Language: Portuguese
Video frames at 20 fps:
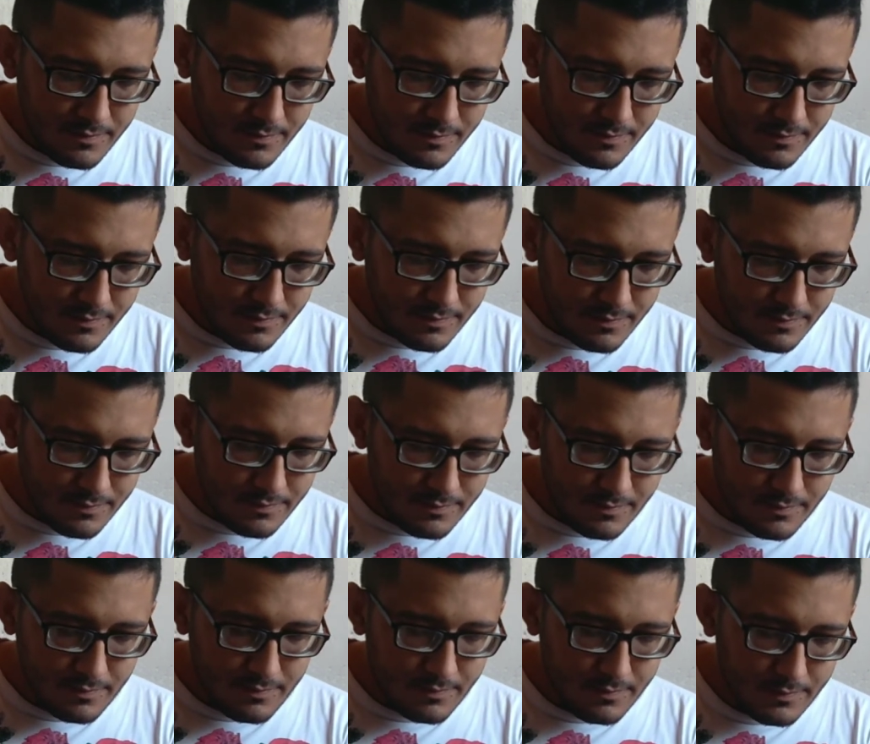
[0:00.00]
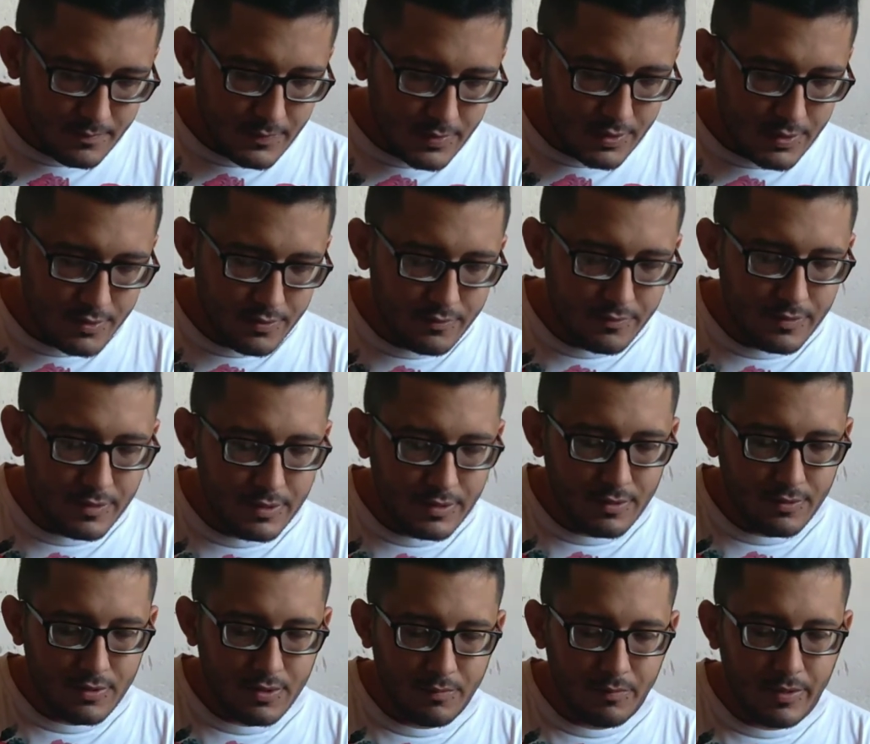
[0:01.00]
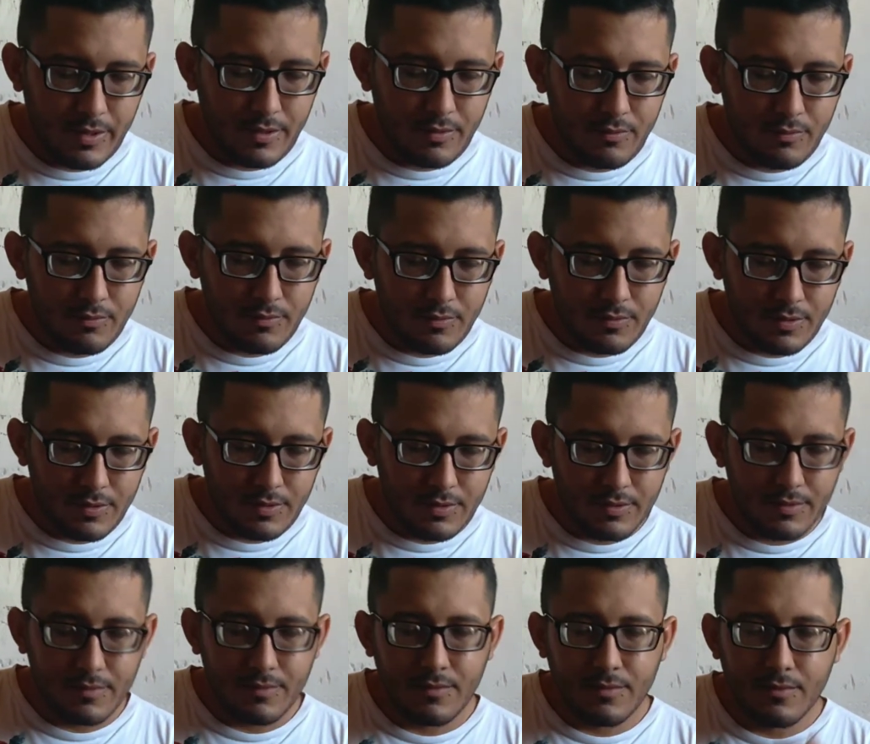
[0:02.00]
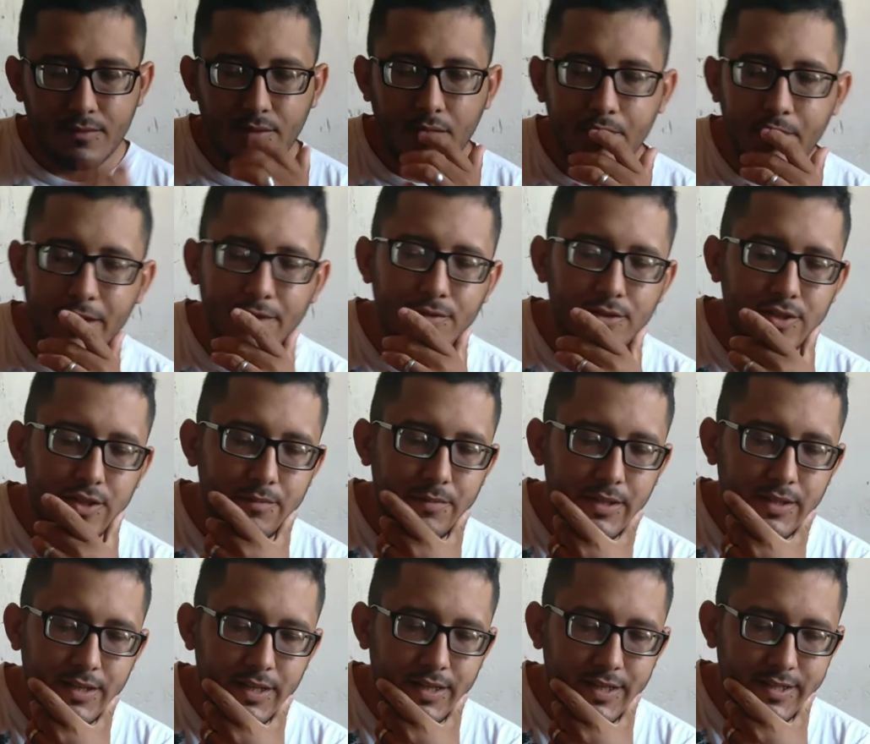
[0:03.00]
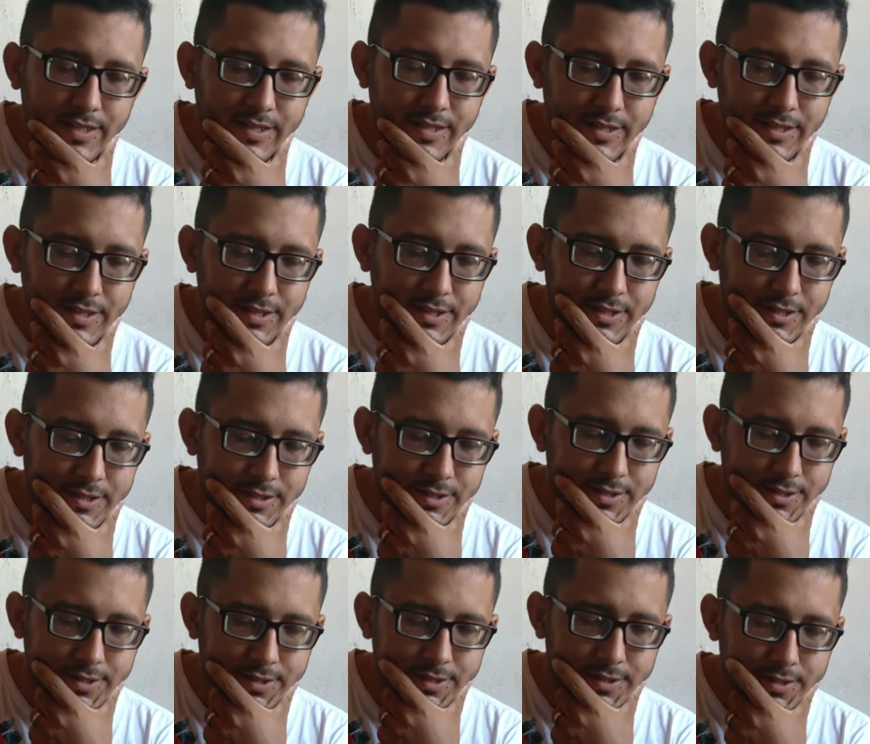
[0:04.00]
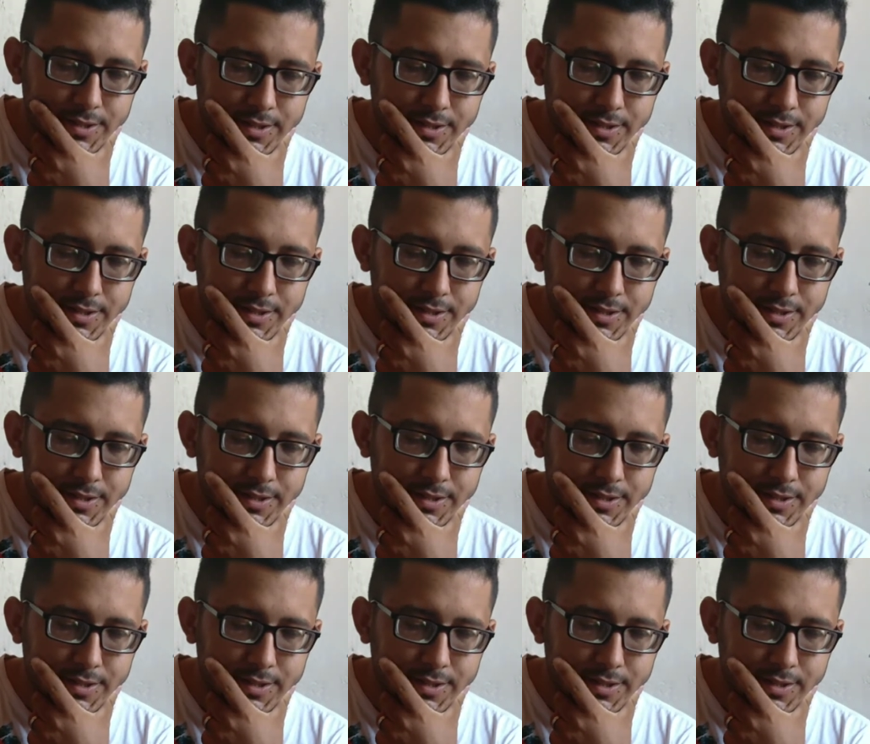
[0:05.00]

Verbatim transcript: hum, hum deixa eu ver aqui outra pergunta. Uma perguntinha bem interessante aqui, gente.